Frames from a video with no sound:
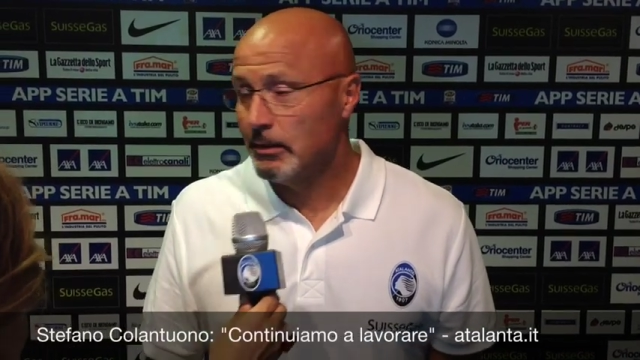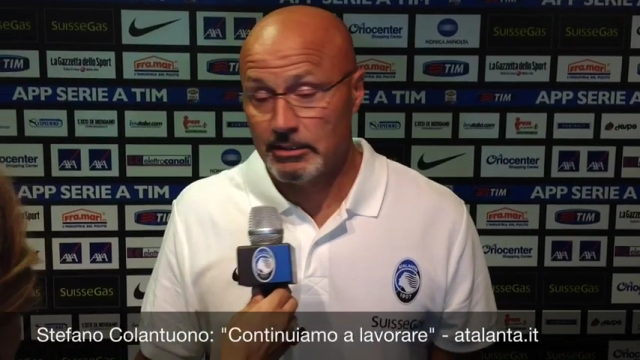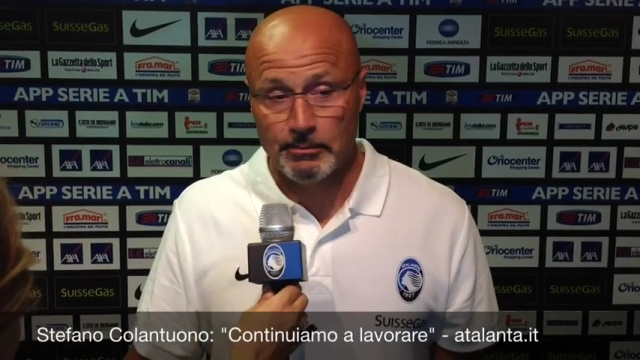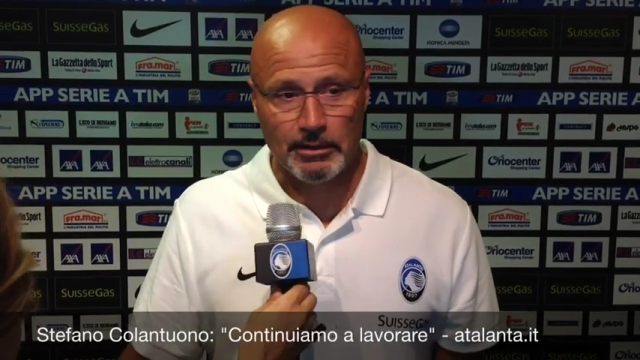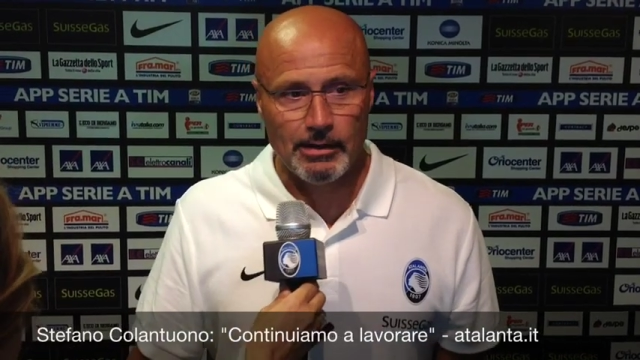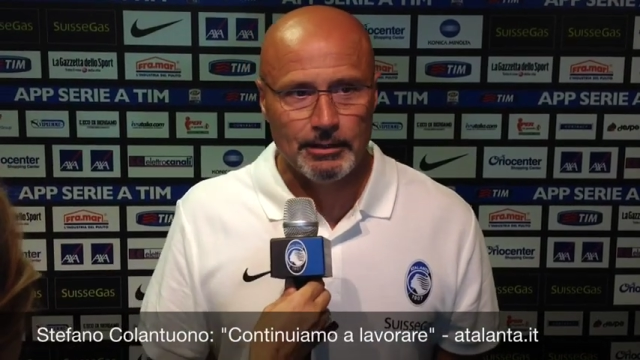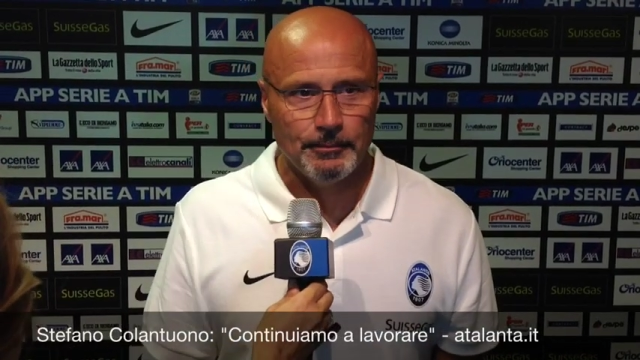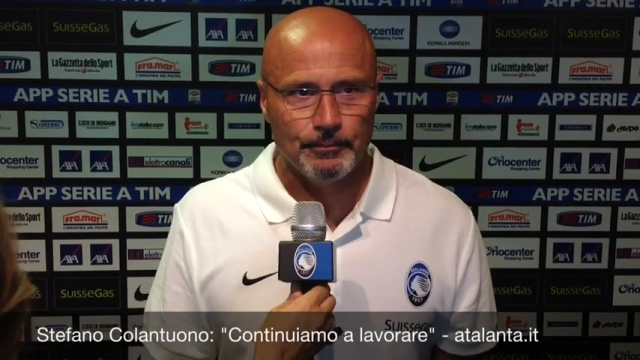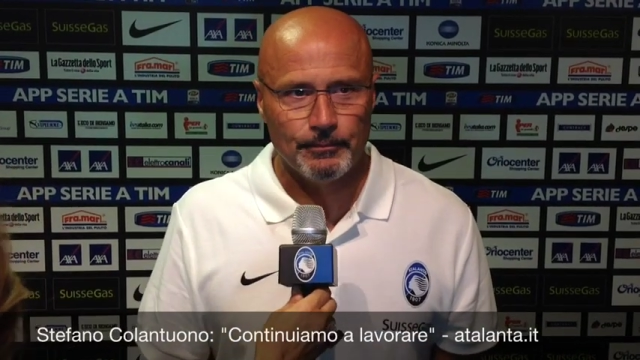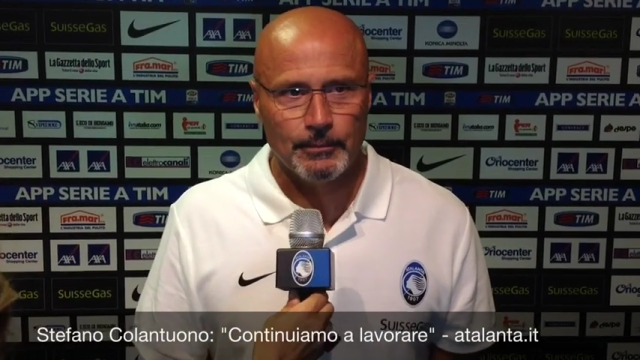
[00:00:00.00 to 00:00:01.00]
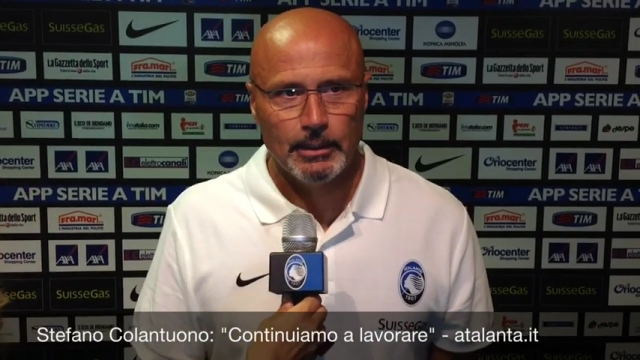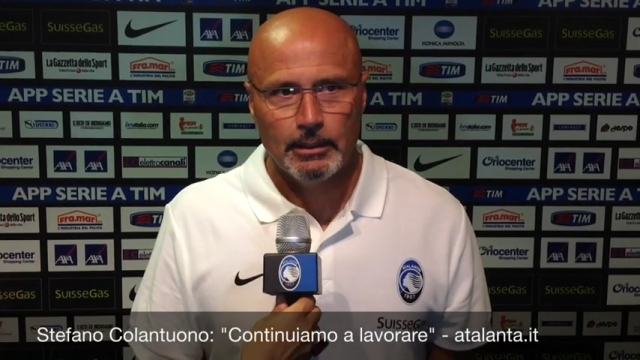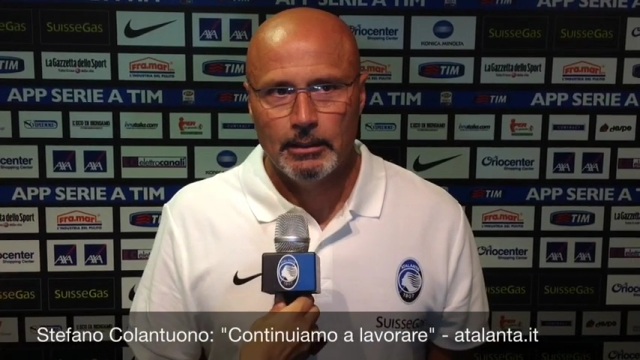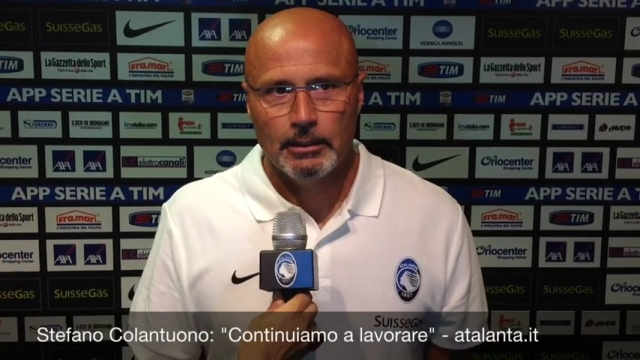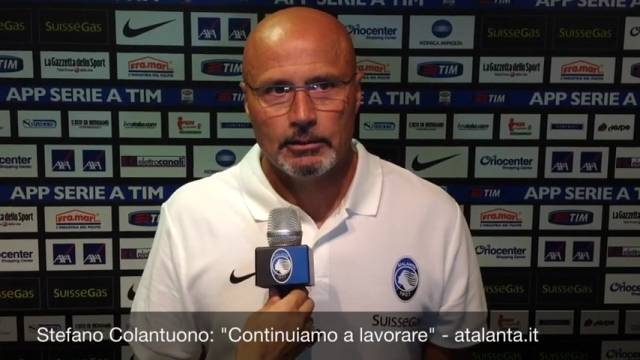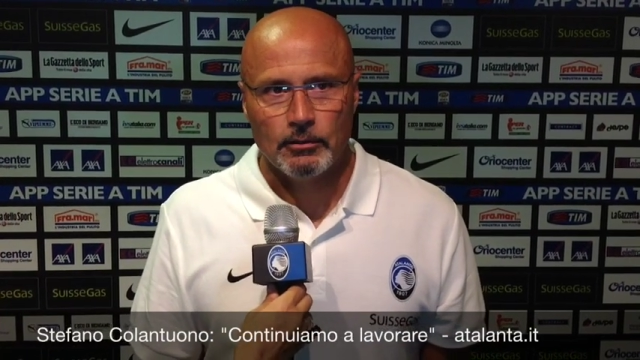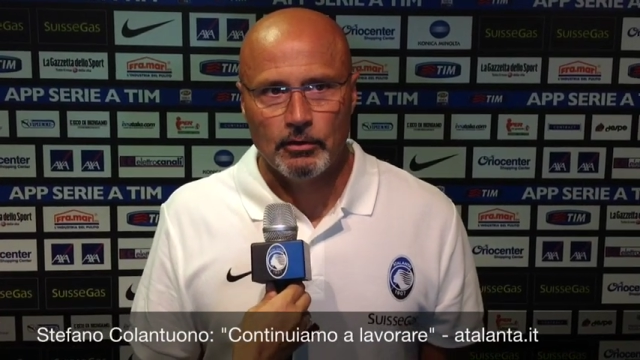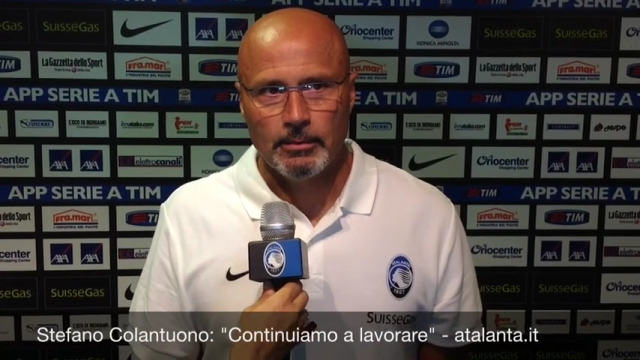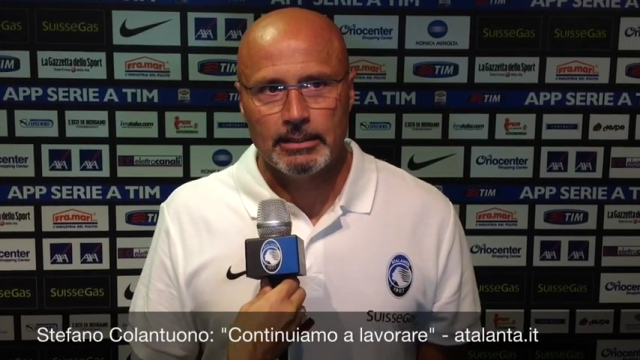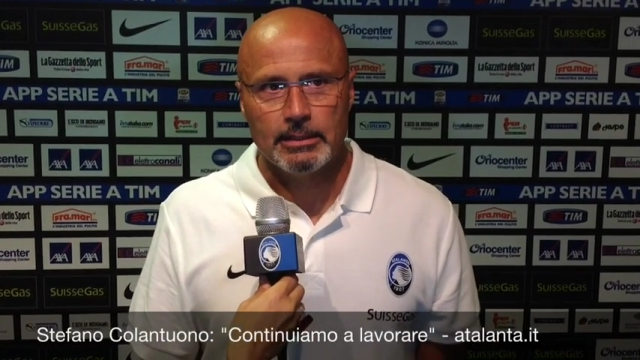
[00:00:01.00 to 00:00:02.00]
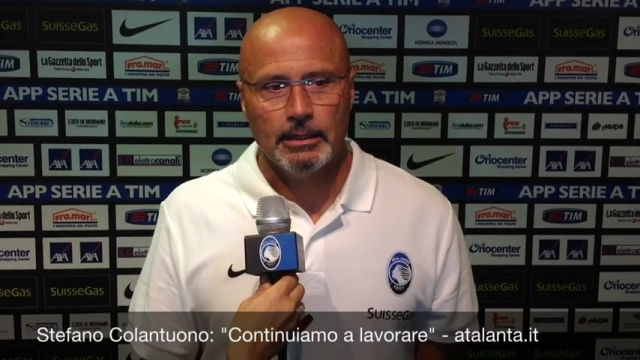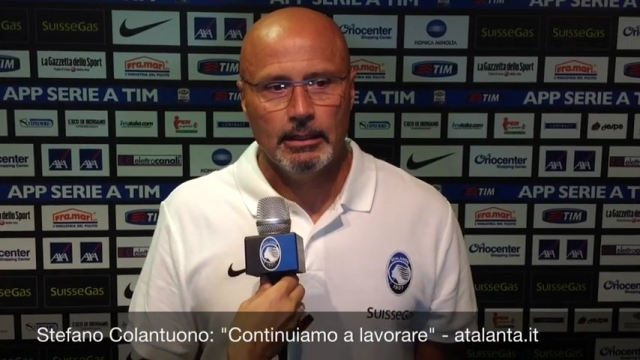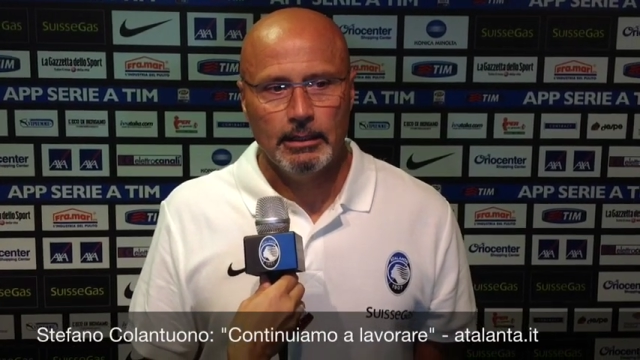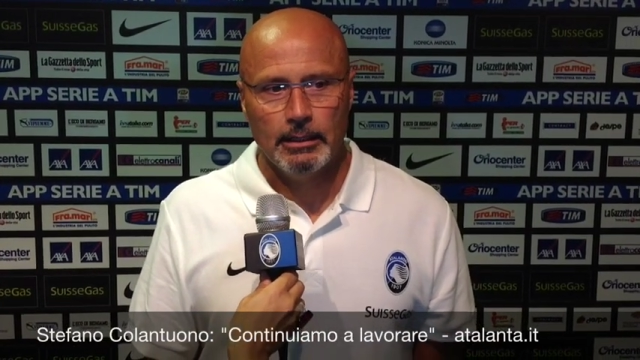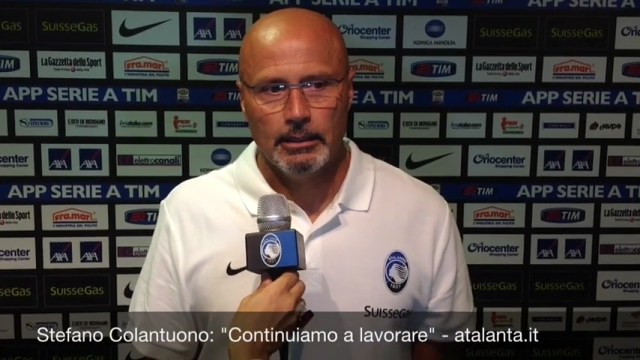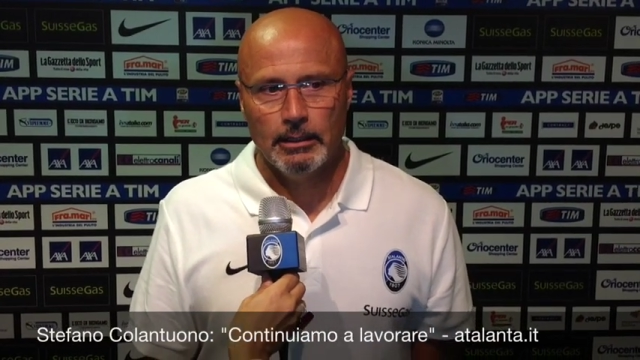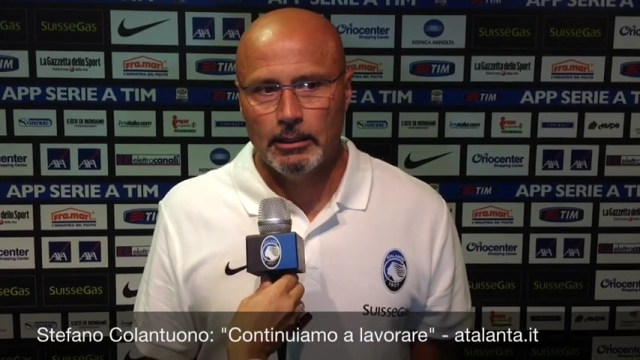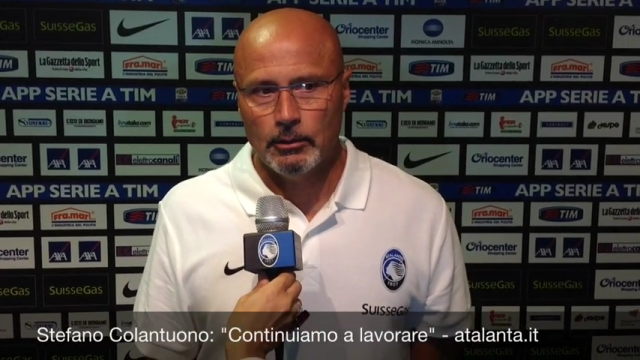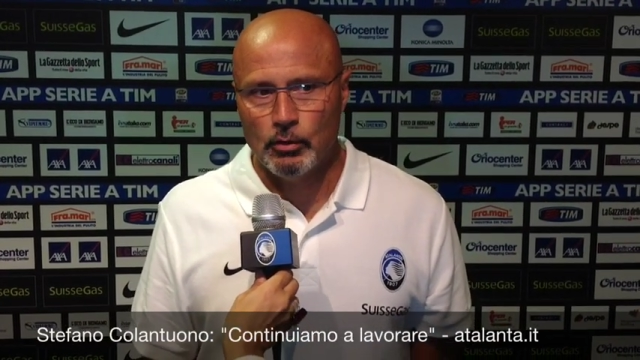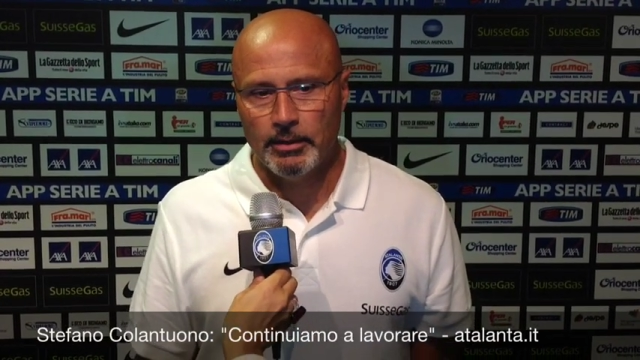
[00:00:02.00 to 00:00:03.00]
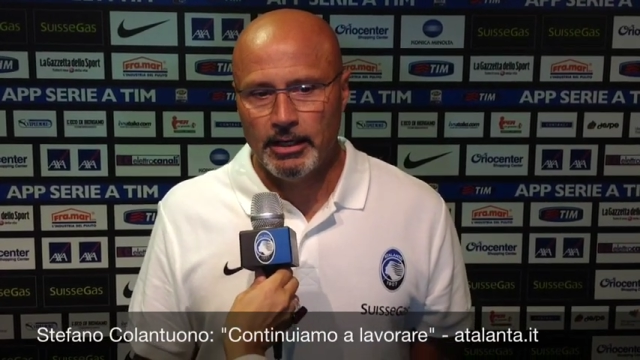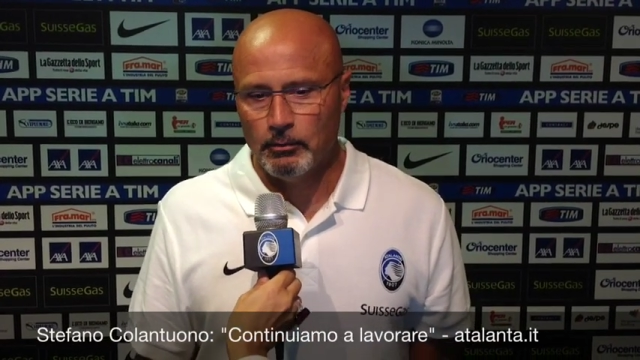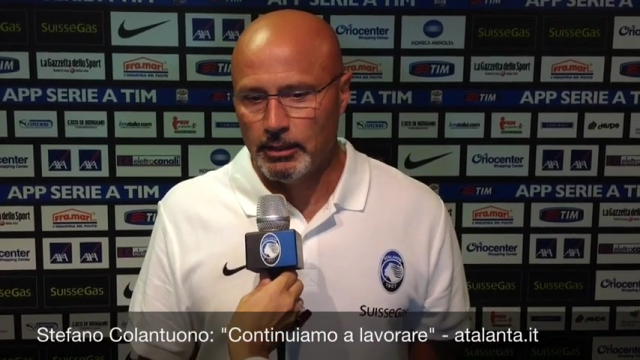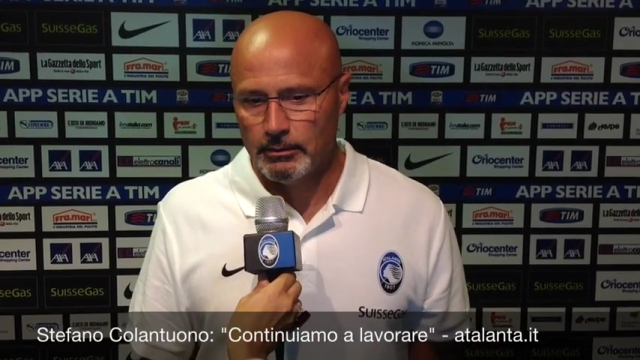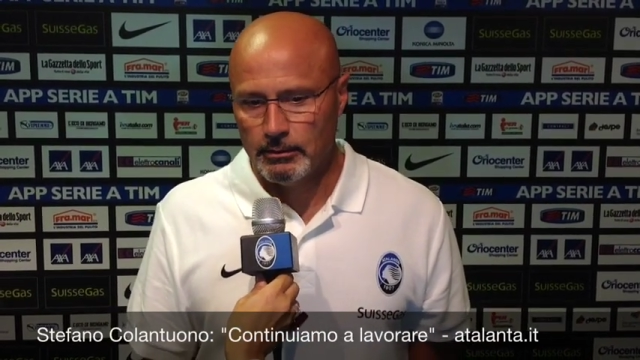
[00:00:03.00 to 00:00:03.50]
Siamo arrivati sono rimaste due amichevoli,